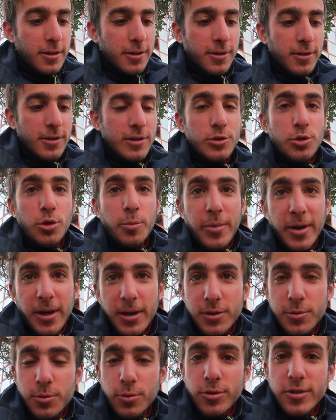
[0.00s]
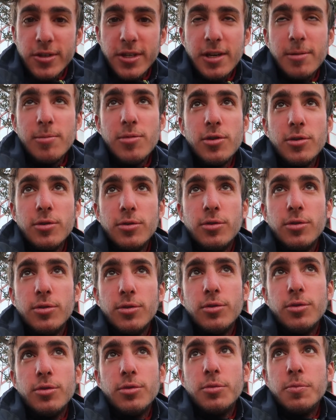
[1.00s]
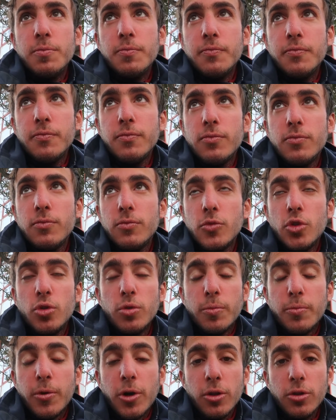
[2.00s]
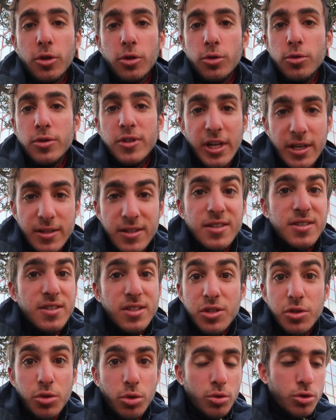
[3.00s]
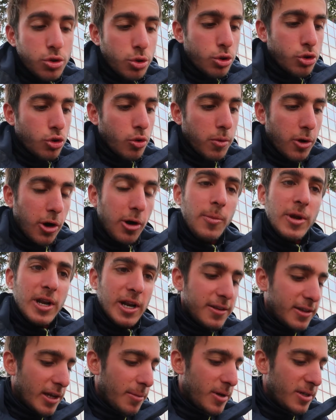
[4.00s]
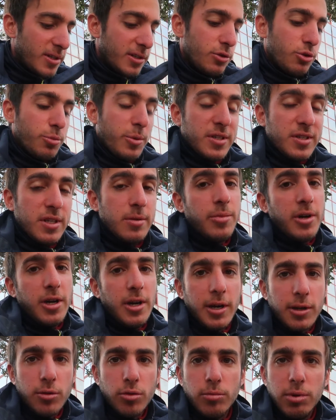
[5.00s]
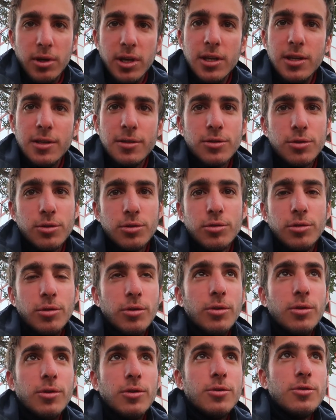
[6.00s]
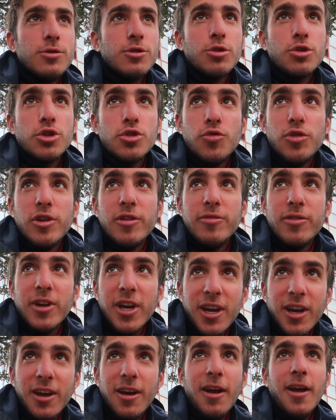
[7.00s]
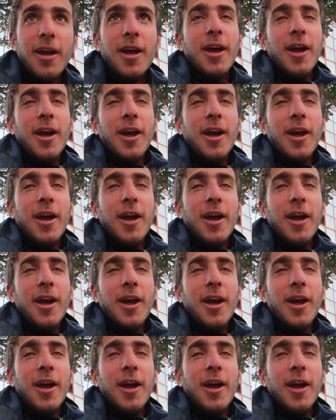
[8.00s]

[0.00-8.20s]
Euh, ils sont pas responsables de de prendre une telle décision, ce que je comprends, mais la dame a été super sympa, elle a compris ce que, ce que je voulais faire.